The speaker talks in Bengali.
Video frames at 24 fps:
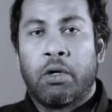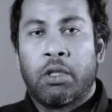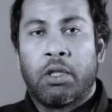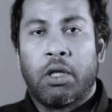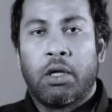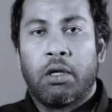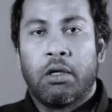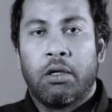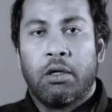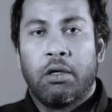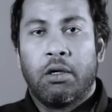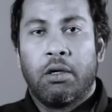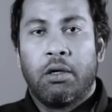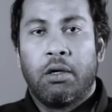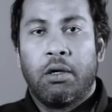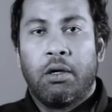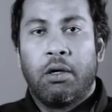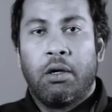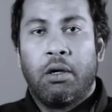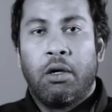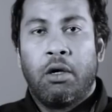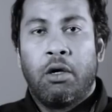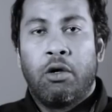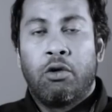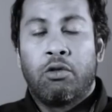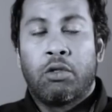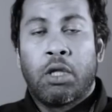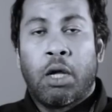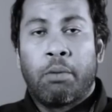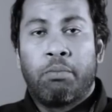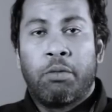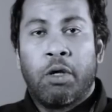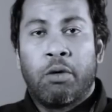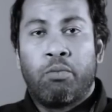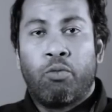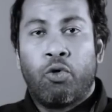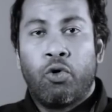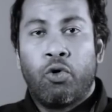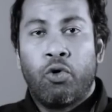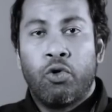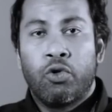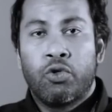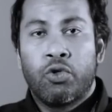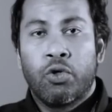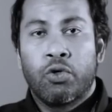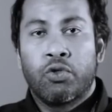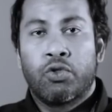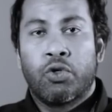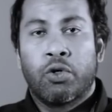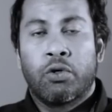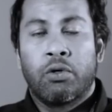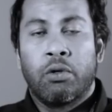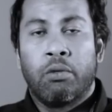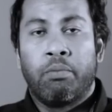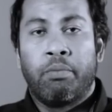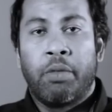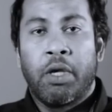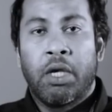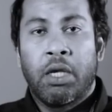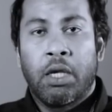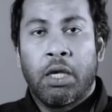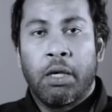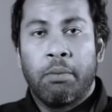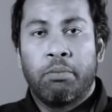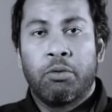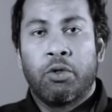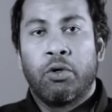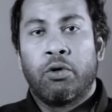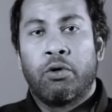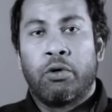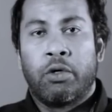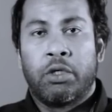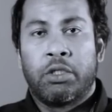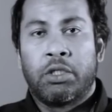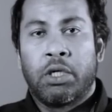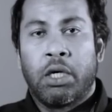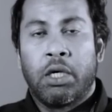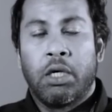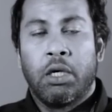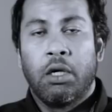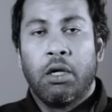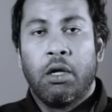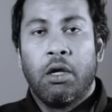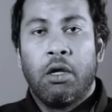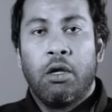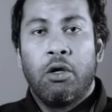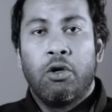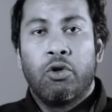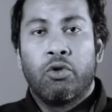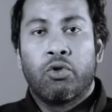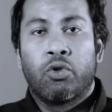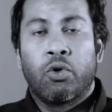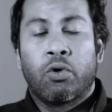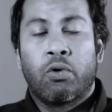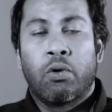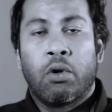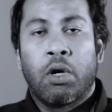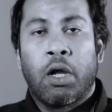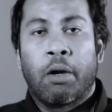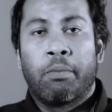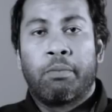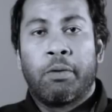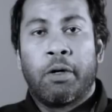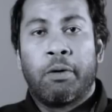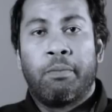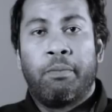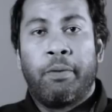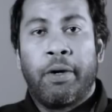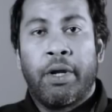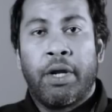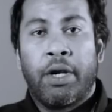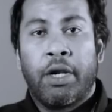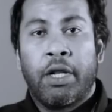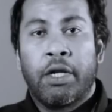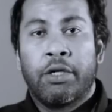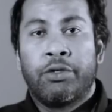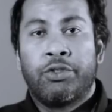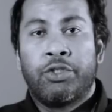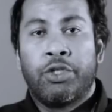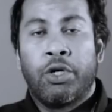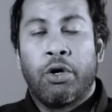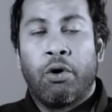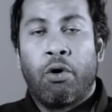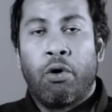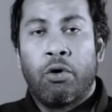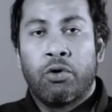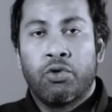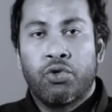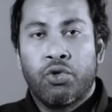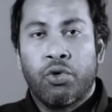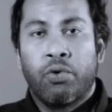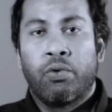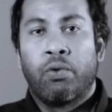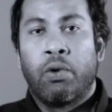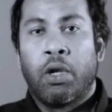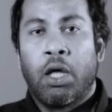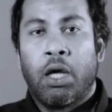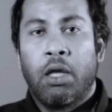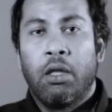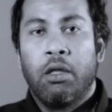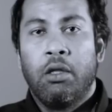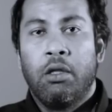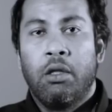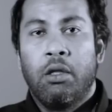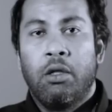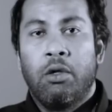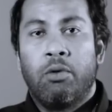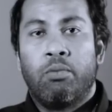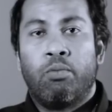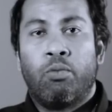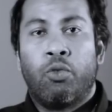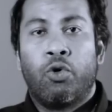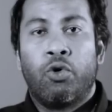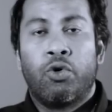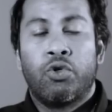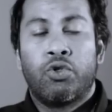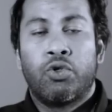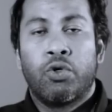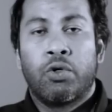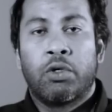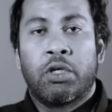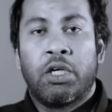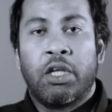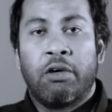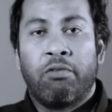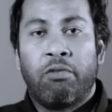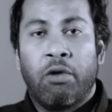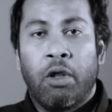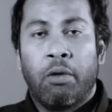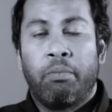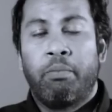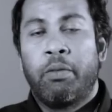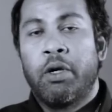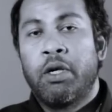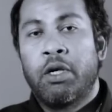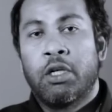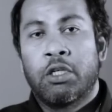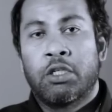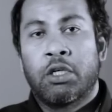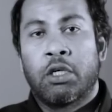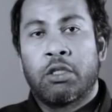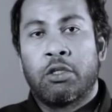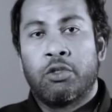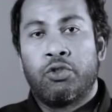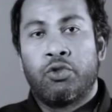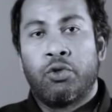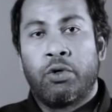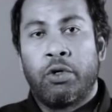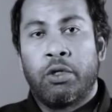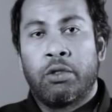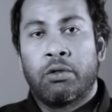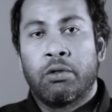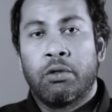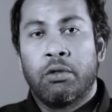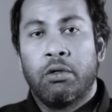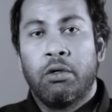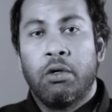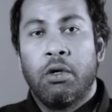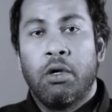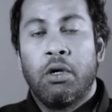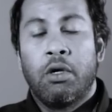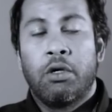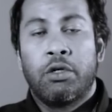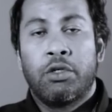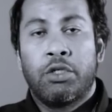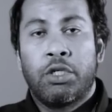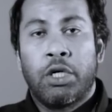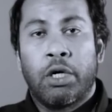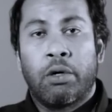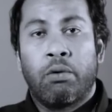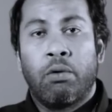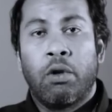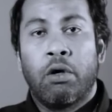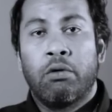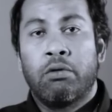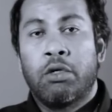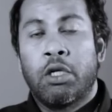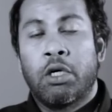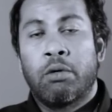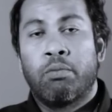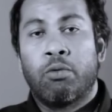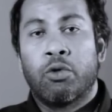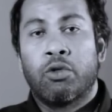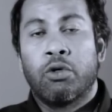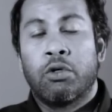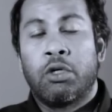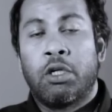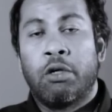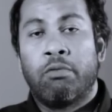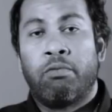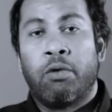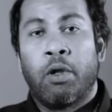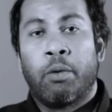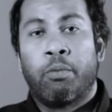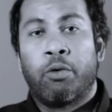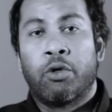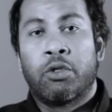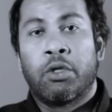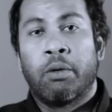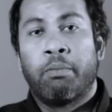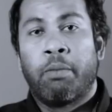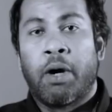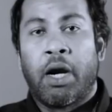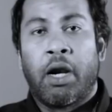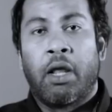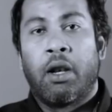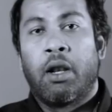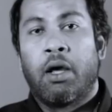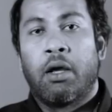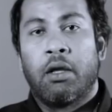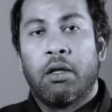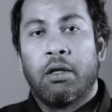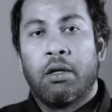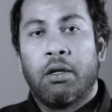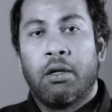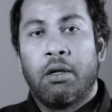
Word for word: করে দেয় তো আপনার মনোযোগ যখন বিক্ষিপ্ত হয়ে যায় তখন আপনার ব্রেনের যে অংশগুলা মনোযোগ ডেভেলপমেন্টের সাথে জড়িত সেগুলোও ঠিকমতো ডেভেলপ হতে পারে না